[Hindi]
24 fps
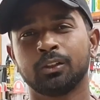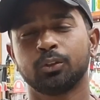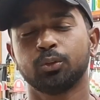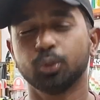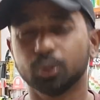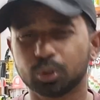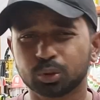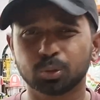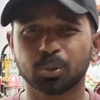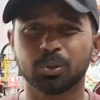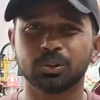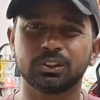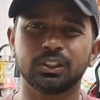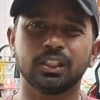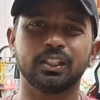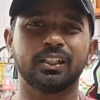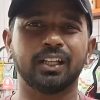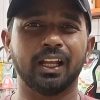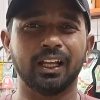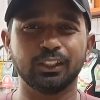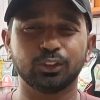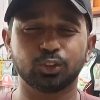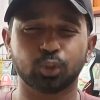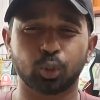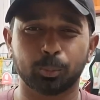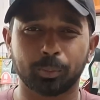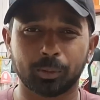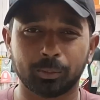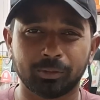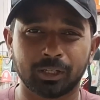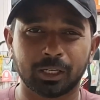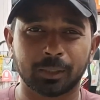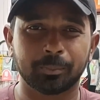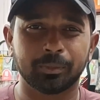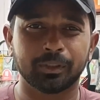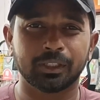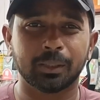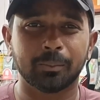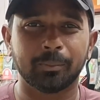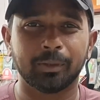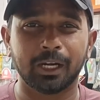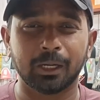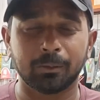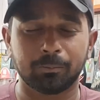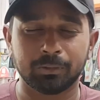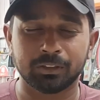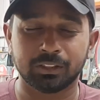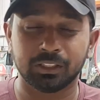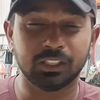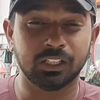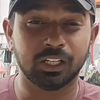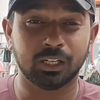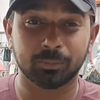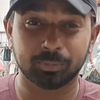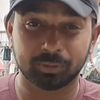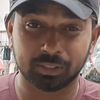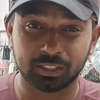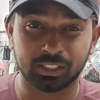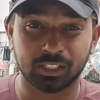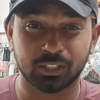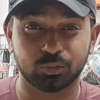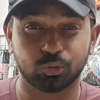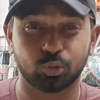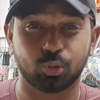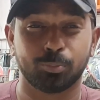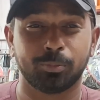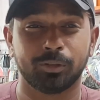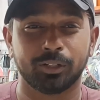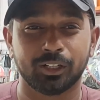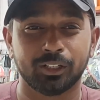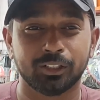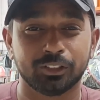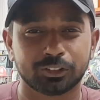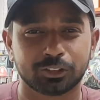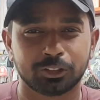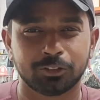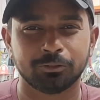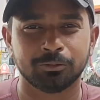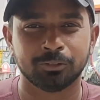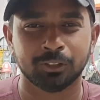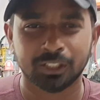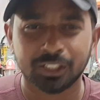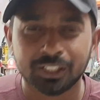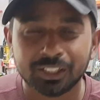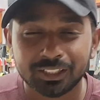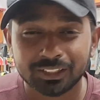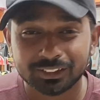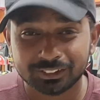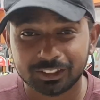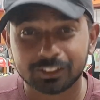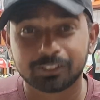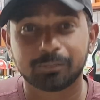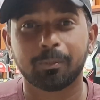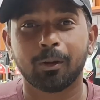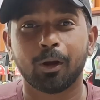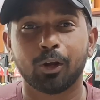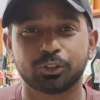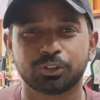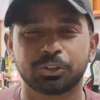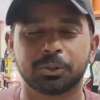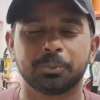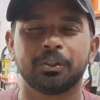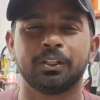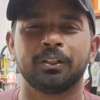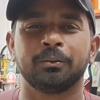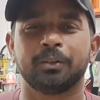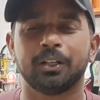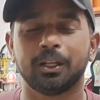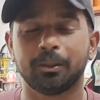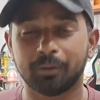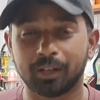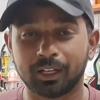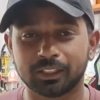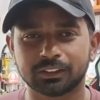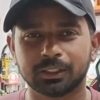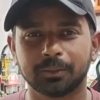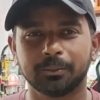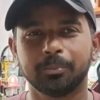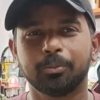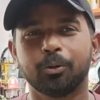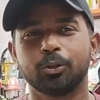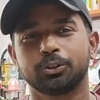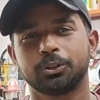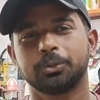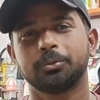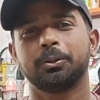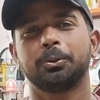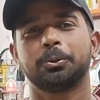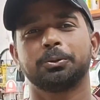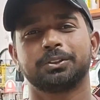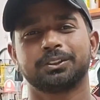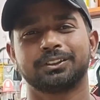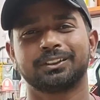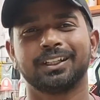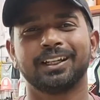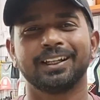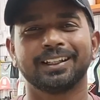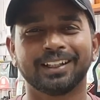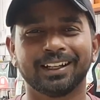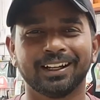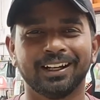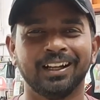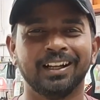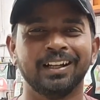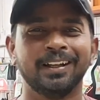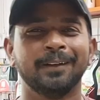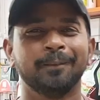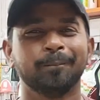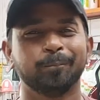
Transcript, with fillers: खुद सोचिए अट्ठाईस सौ रुपये एमआरपी के बैट पे तीन हजार तेरह सौ रुपए का डिस्काउंट इज इट पॉसिबल मतलब ऐसा भी पॉसिबल हो सकता है क्या